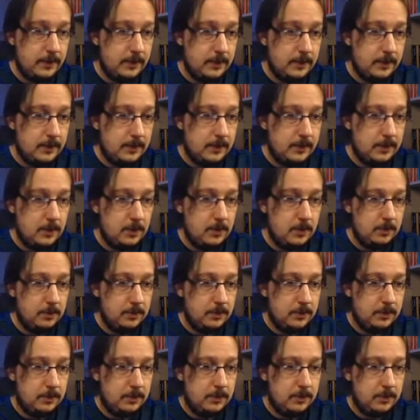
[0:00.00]

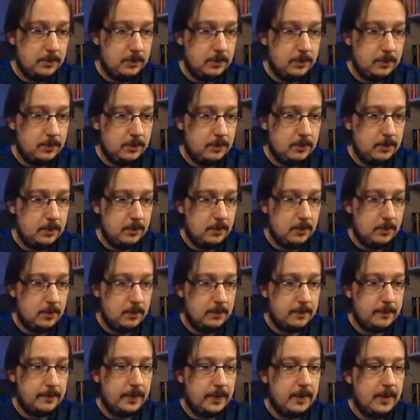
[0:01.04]
segundos.
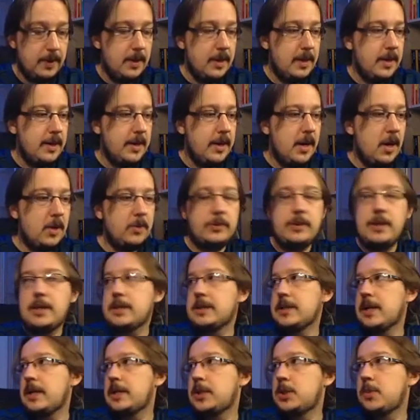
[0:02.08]
Não tem
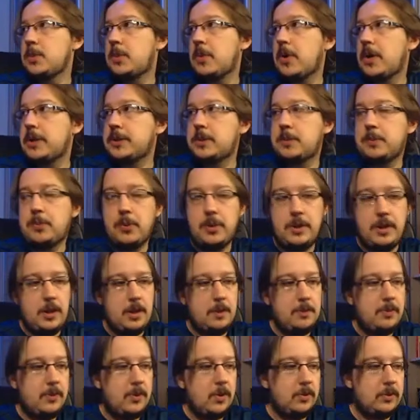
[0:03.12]
essa resposta. Por
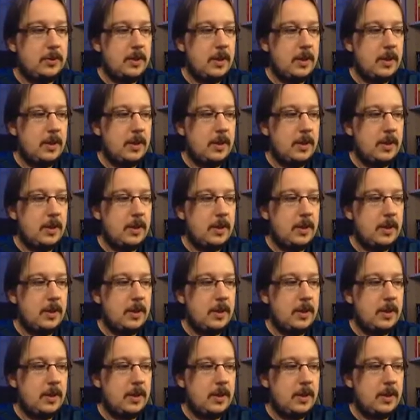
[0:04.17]
quê? Porque eu